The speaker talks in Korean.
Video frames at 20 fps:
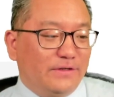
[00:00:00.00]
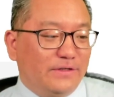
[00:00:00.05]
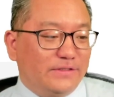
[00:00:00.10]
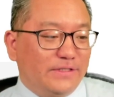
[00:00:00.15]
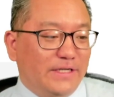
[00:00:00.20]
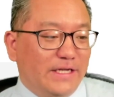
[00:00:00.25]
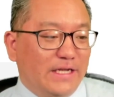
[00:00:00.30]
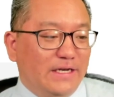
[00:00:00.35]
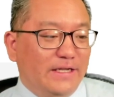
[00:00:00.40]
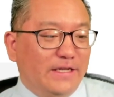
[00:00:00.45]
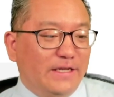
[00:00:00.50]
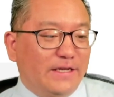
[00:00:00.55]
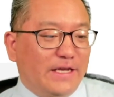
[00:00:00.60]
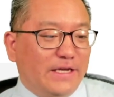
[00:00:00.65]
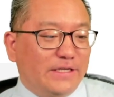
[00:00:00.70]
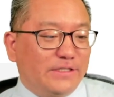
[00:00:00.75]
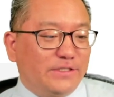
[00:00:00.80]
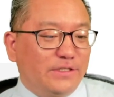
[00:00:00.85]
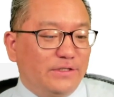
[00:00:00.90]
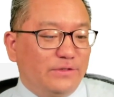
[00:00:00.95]
그래서 LA에
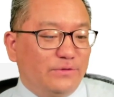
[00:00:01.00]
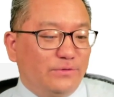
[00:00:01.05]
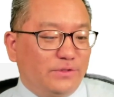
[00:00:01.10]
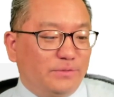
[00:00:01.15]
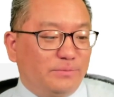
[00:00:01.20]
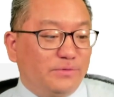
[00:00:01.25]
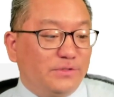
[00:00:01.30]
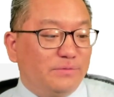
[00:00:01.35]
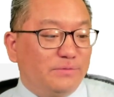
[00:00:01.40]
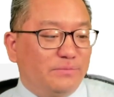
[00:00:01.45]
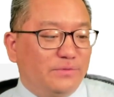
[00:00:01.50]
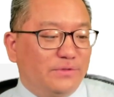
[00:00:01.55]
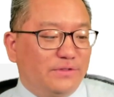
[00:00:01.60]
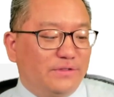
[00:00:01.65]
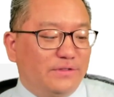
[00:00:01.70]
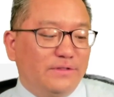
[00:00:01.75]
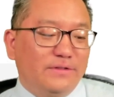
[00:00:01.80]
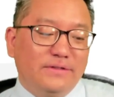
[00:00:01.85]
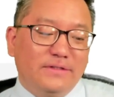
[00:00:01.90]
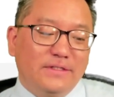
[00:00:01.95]
계시고 싶으신
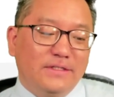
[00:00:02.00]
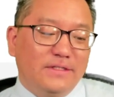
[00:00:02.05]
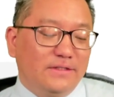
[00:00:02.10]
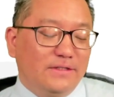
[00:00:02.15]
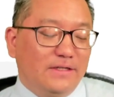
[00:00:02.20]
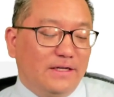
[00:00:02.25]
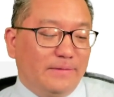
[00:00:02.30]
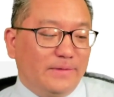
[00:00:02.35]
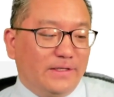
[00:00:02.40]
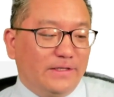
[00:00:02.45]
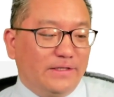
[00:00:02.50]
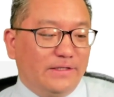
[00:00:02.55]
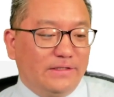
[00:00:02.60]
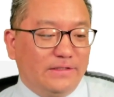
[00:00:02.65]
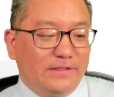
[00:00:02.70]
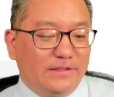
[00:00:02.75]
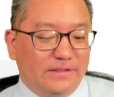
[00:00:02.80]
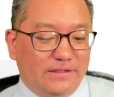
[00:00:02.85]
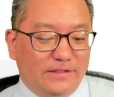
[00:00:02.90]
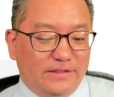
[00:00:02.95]
분들은 아마 이
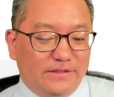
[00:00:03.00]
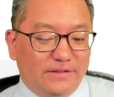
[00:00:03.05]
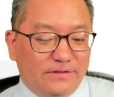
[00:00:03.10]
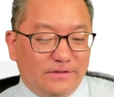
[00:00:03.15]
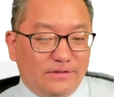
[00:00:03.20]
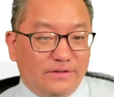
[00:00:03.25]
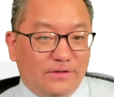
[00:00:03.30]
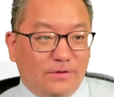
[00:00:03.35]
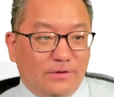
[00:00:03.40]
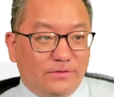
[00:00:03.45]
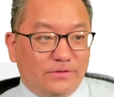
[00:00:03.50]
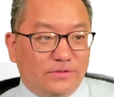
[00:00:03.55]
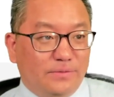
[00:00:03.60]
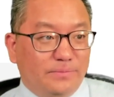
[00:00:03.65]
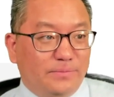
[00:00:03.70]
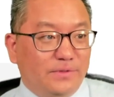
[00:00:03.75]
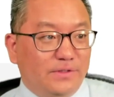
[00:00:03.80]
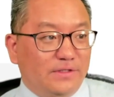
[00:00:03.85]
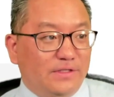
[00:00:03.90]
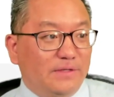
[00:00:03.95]
일은
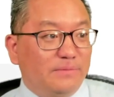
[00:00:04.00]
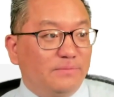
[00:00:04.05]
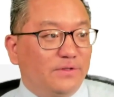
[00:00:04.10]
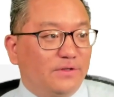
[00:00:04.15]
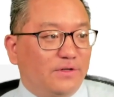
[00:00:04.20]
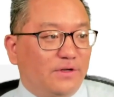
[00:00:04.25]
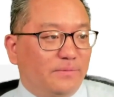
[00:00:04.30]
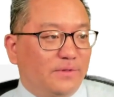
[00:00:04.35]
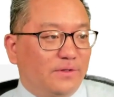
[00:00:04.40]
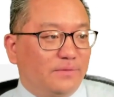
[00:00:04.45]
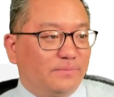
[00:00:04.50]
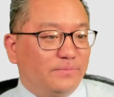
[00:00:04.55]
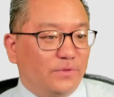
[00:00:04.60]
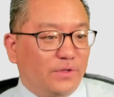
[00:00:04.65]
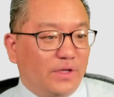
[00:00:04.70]
어차피 힘들 겁니다.